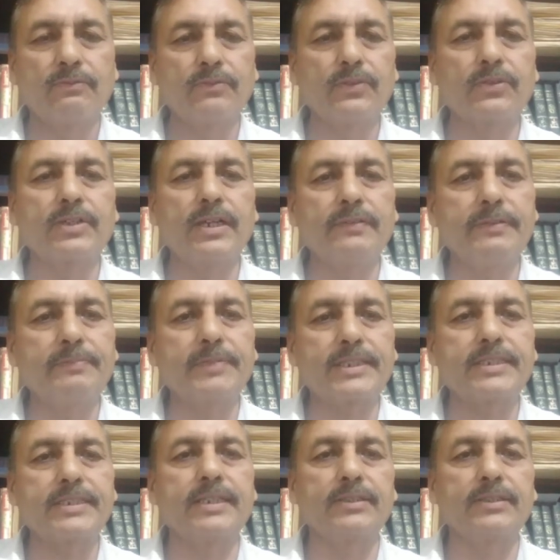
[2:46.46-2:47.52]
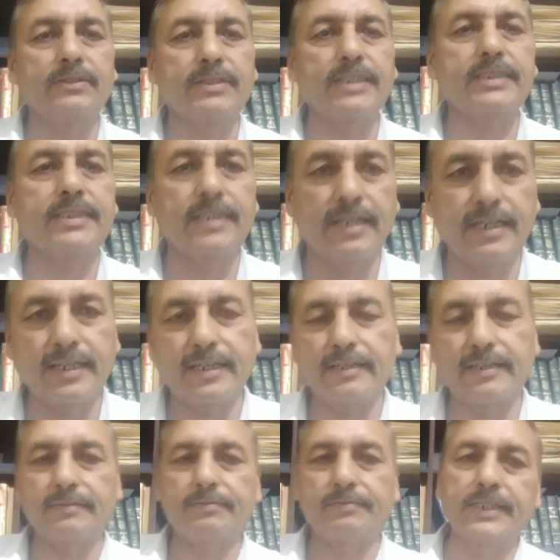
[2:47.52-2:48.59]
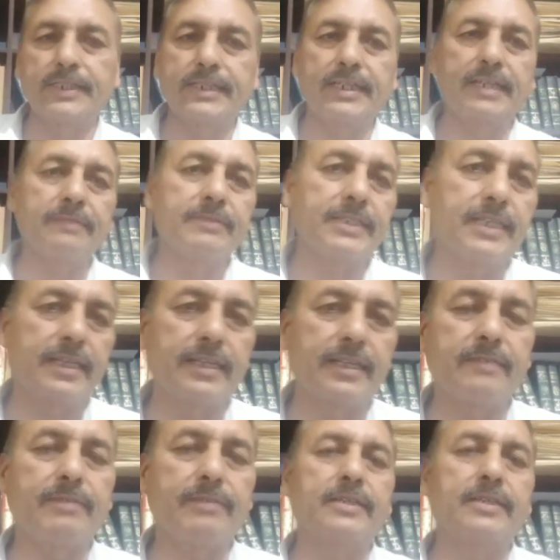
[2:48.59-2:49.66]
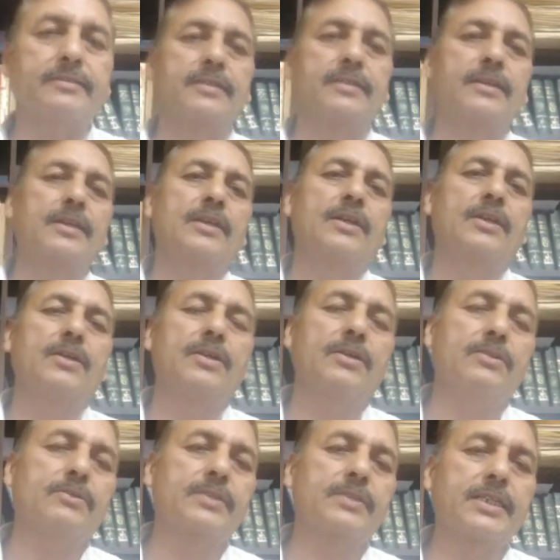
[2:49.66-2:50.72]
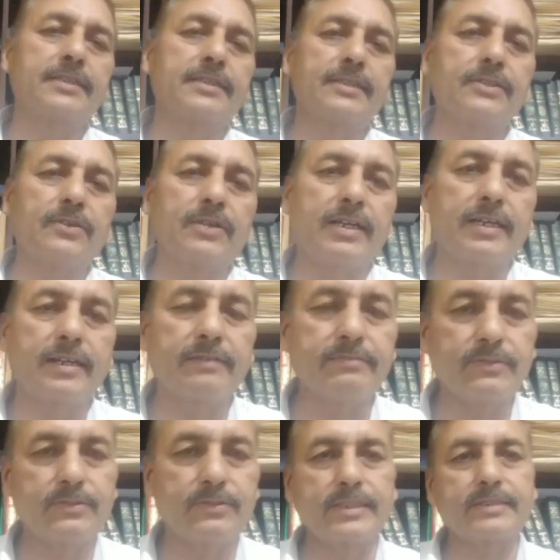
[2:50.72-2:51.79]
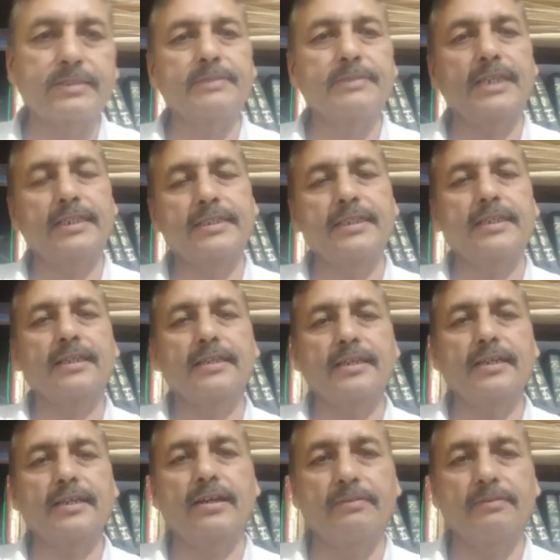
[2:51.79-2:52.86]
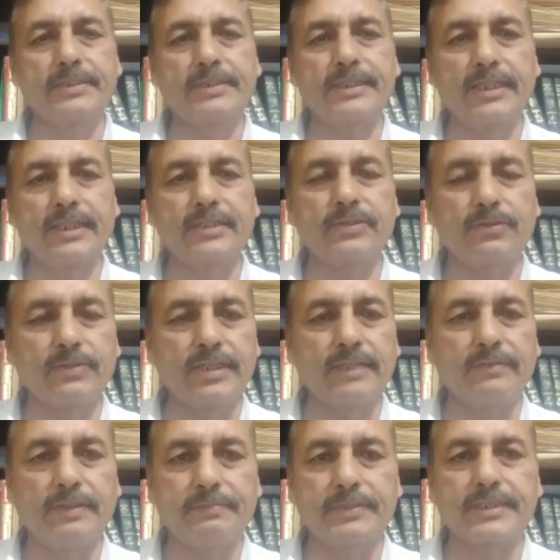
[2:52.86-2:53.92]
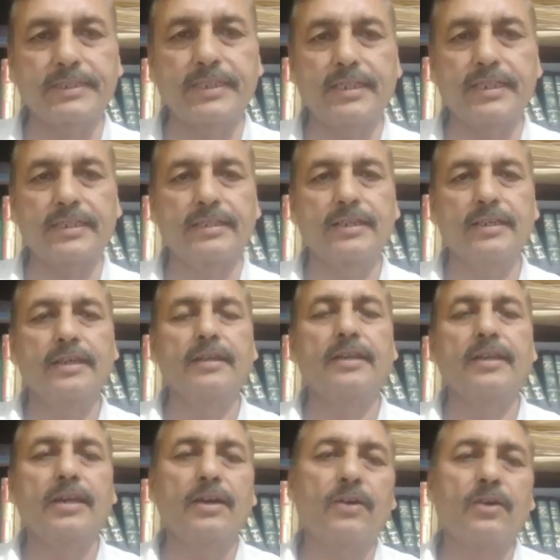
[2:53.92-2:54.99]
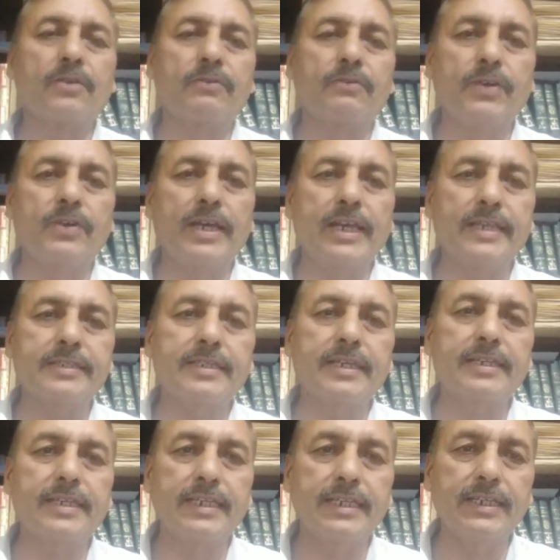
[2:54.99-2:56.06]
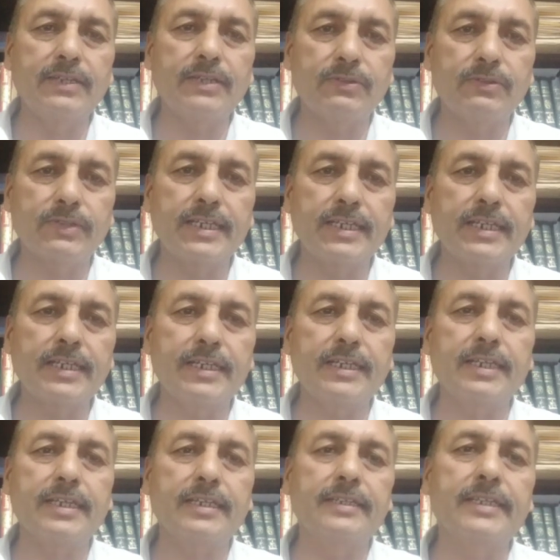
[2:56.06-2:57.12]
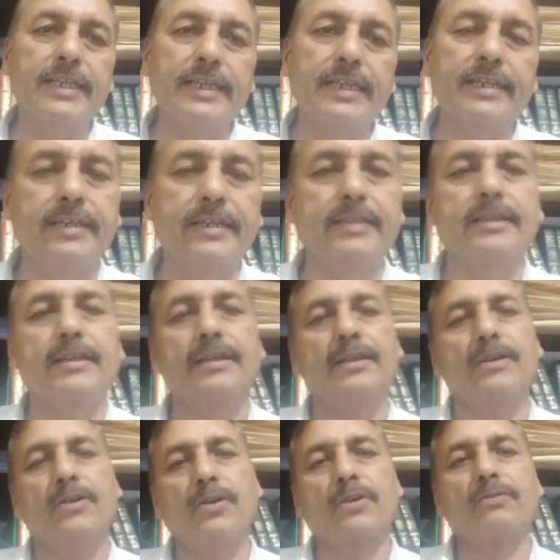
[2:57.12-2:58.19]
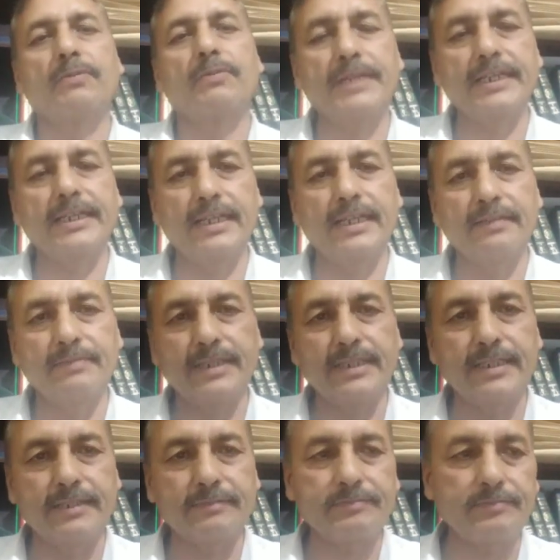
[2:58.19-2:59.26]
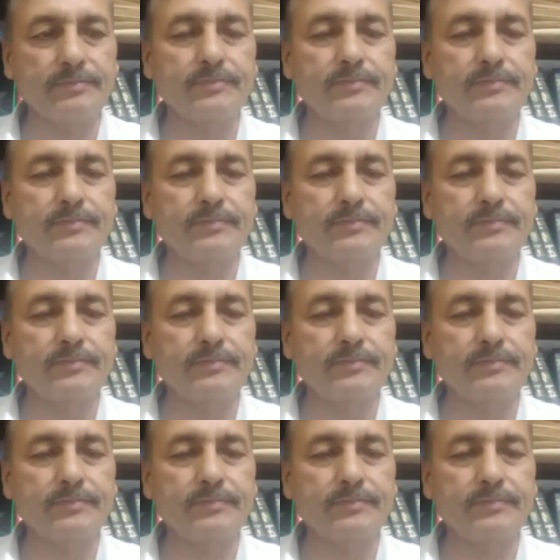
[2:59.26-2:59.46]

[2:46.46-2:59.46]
वो काफ़ी परेशानियों का शिकार हैं पीटीआई में जाने के बाद उनके अजीज़ों कार उन्हें समझाते हैं कि आप पीटीआई छोड़ें वापस आएँ और वो ऐसा नहीं होने दे रहे और वो पीटीआई में ही हैं